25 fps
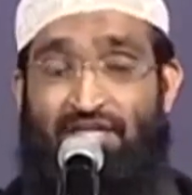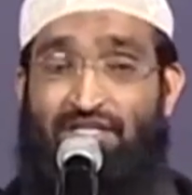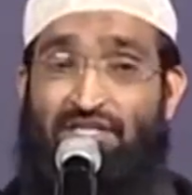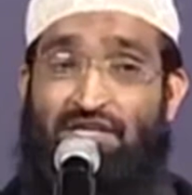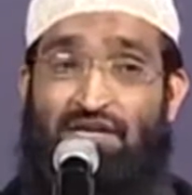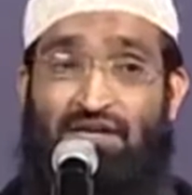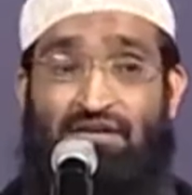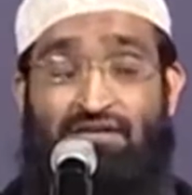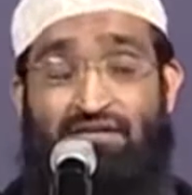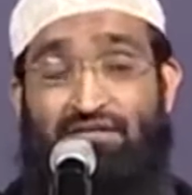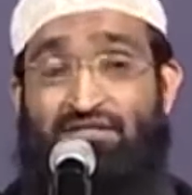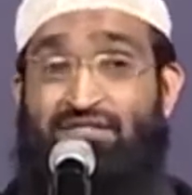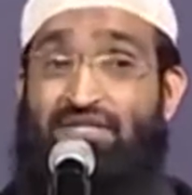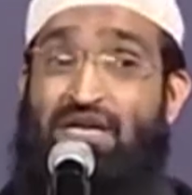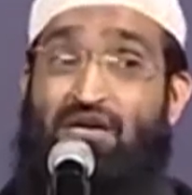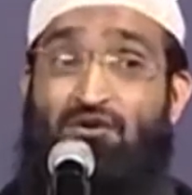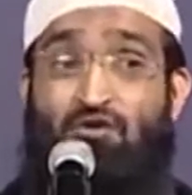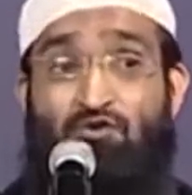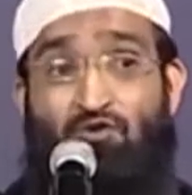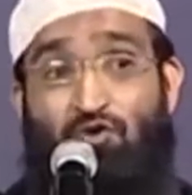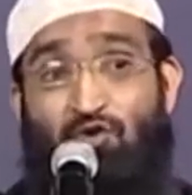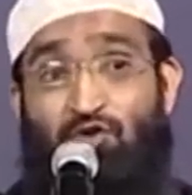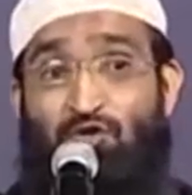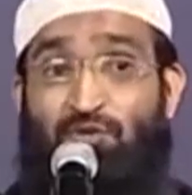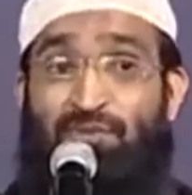ఏష
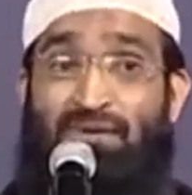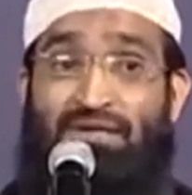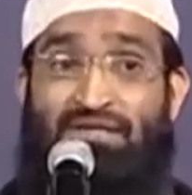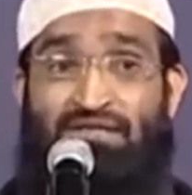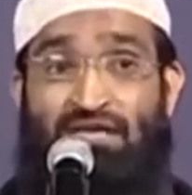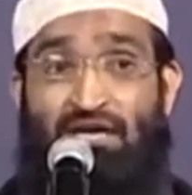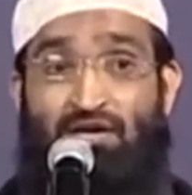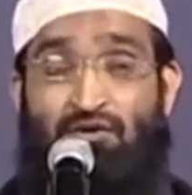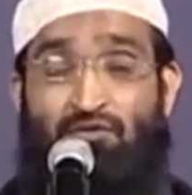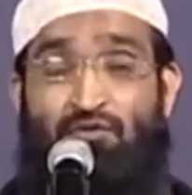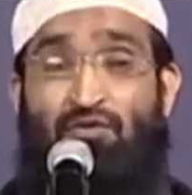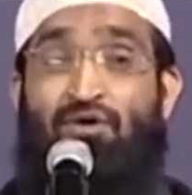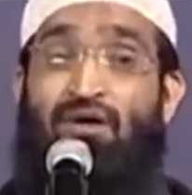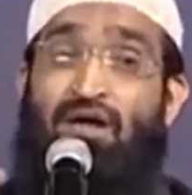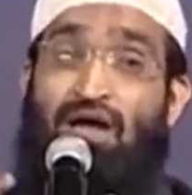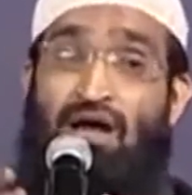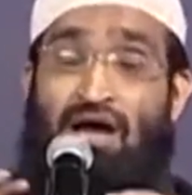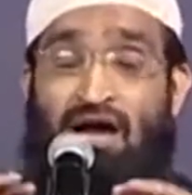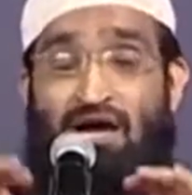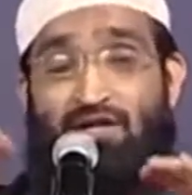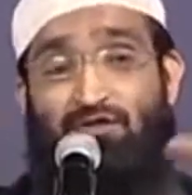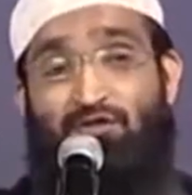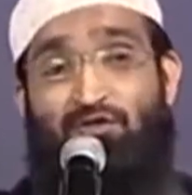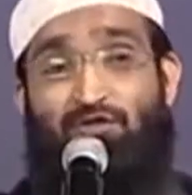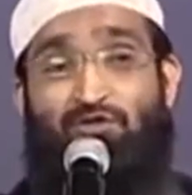ఇస్సాకు గుర్తుపడతాడు
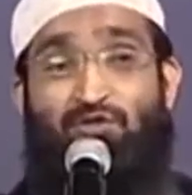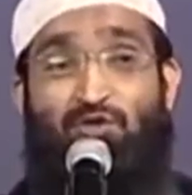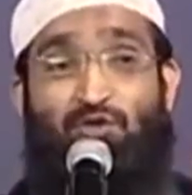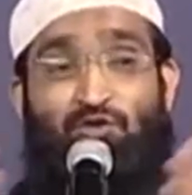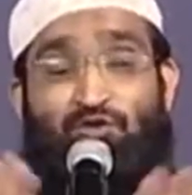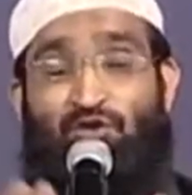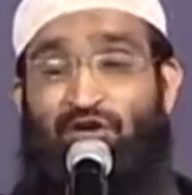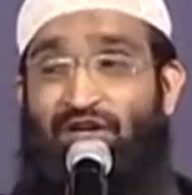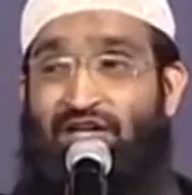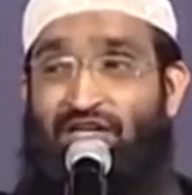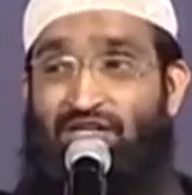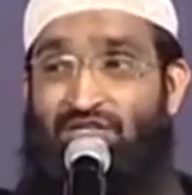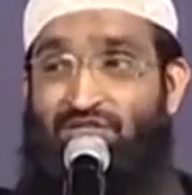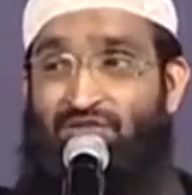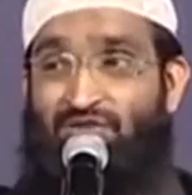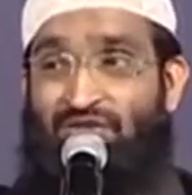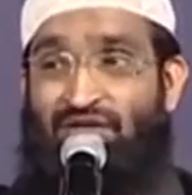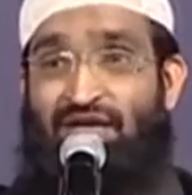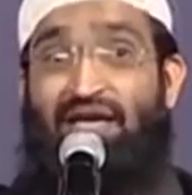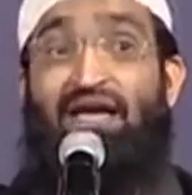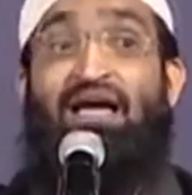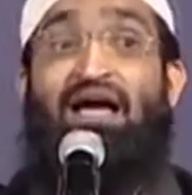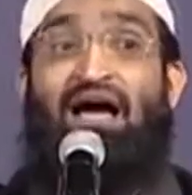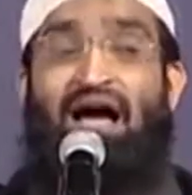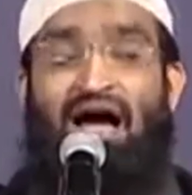ఆ దుస్తులు
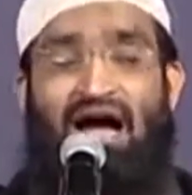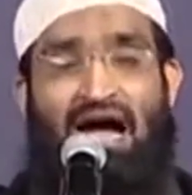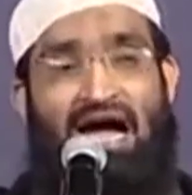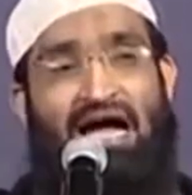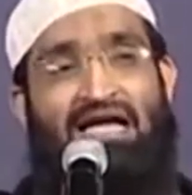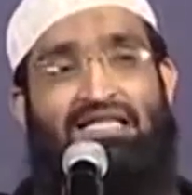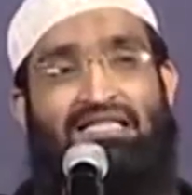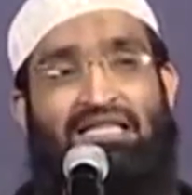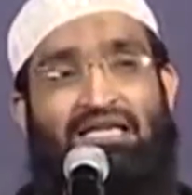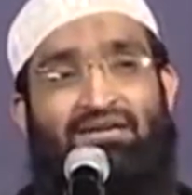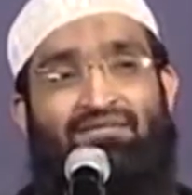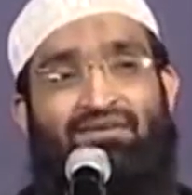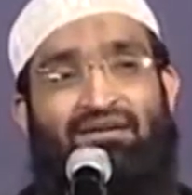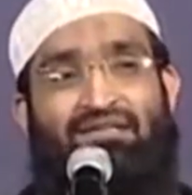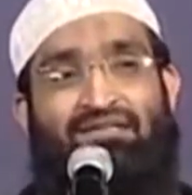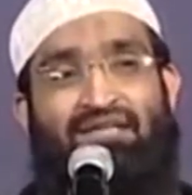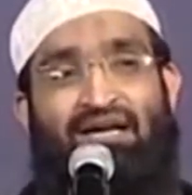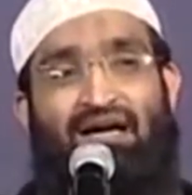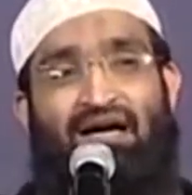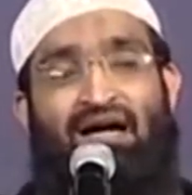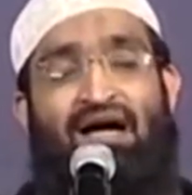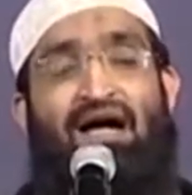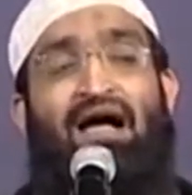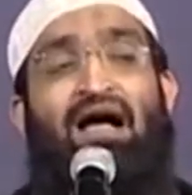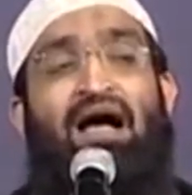తొడిగిస్తుంది ఆ తర్వాత
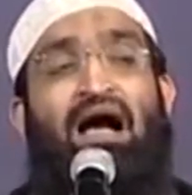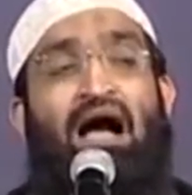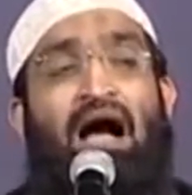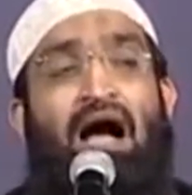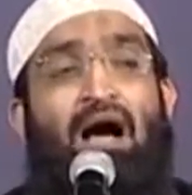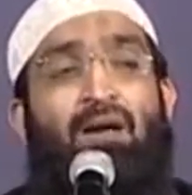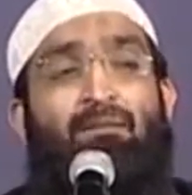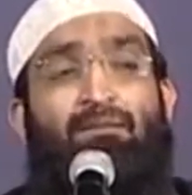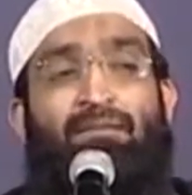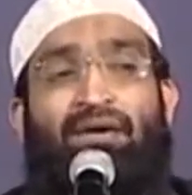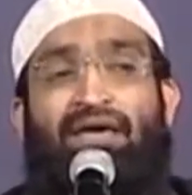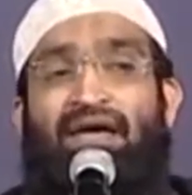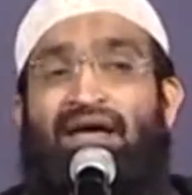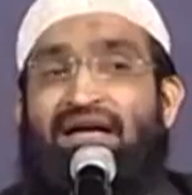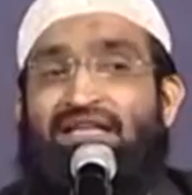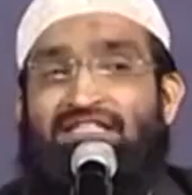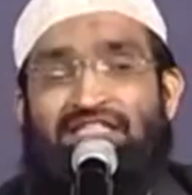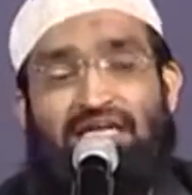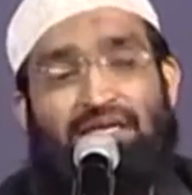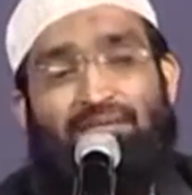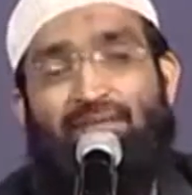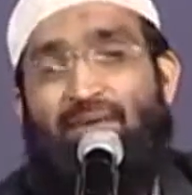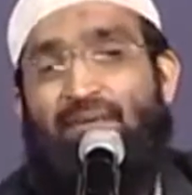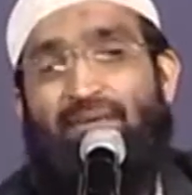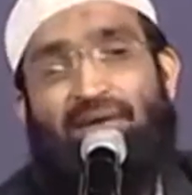ఆ మేక
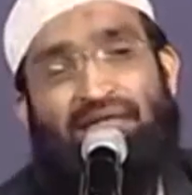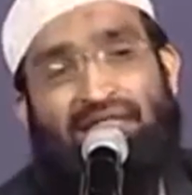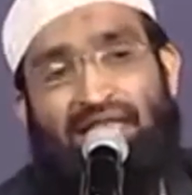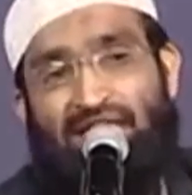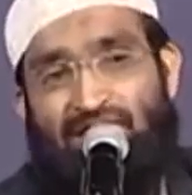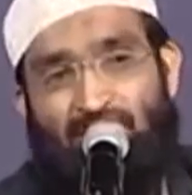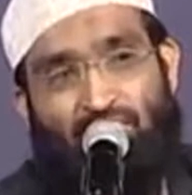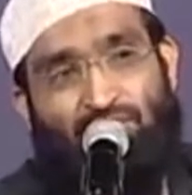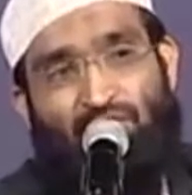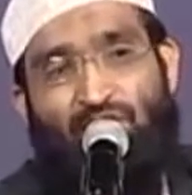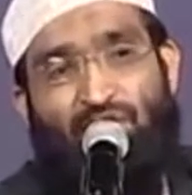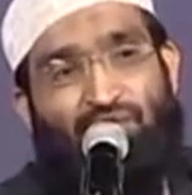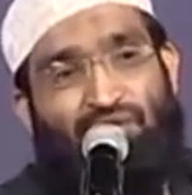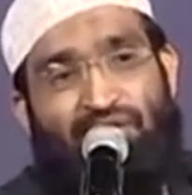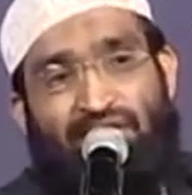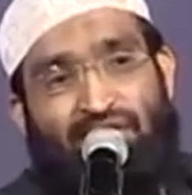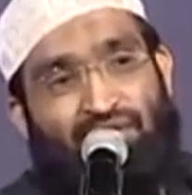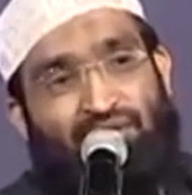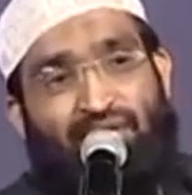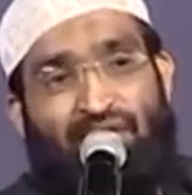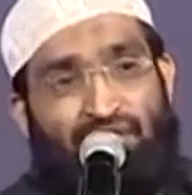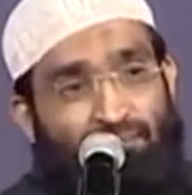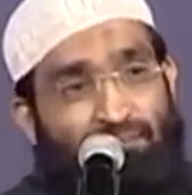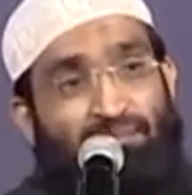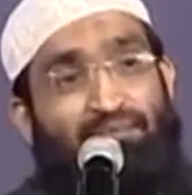చర్మం ఏదైతే ఉందో వంట
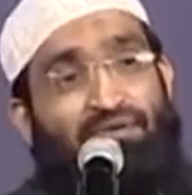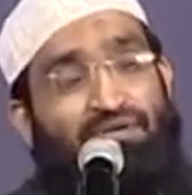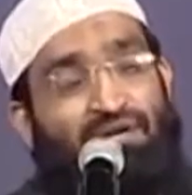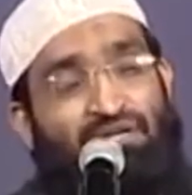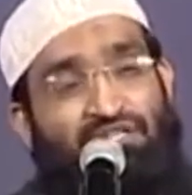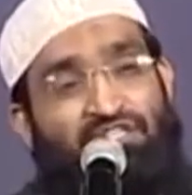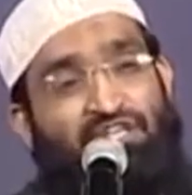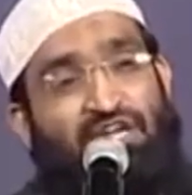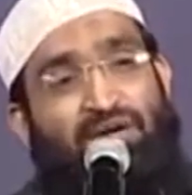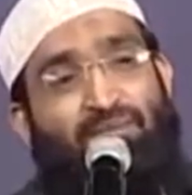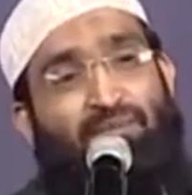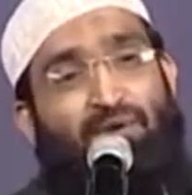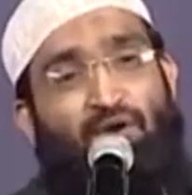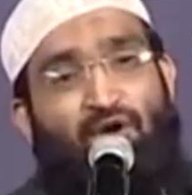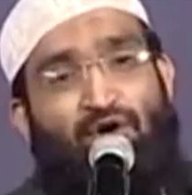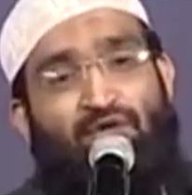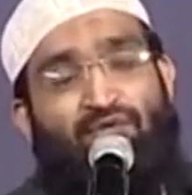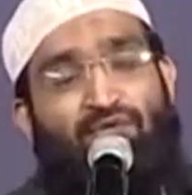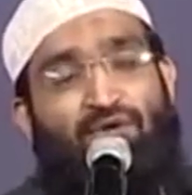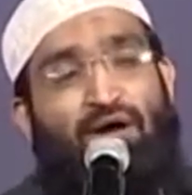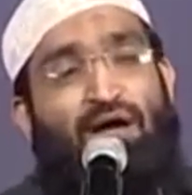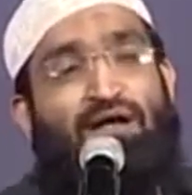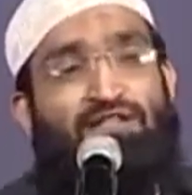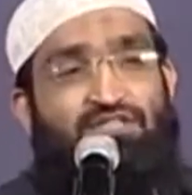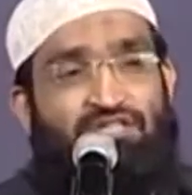ఉండే చర్మం యొక్క
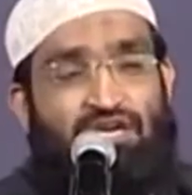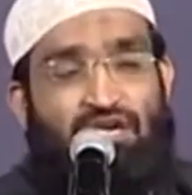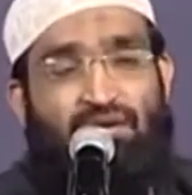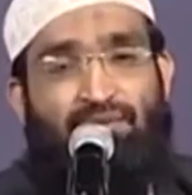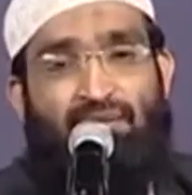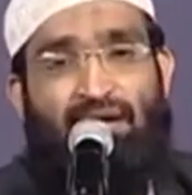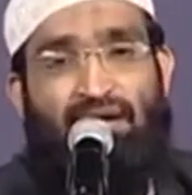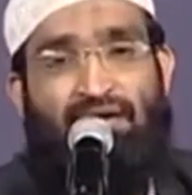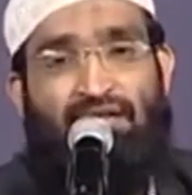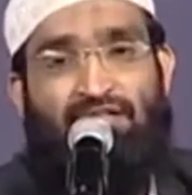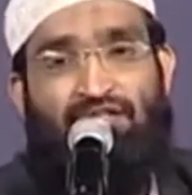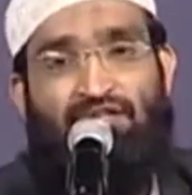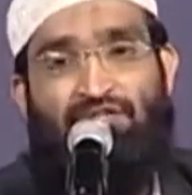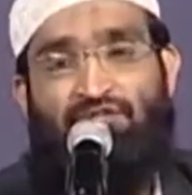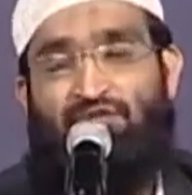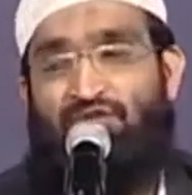ఆ చర్మాన్ని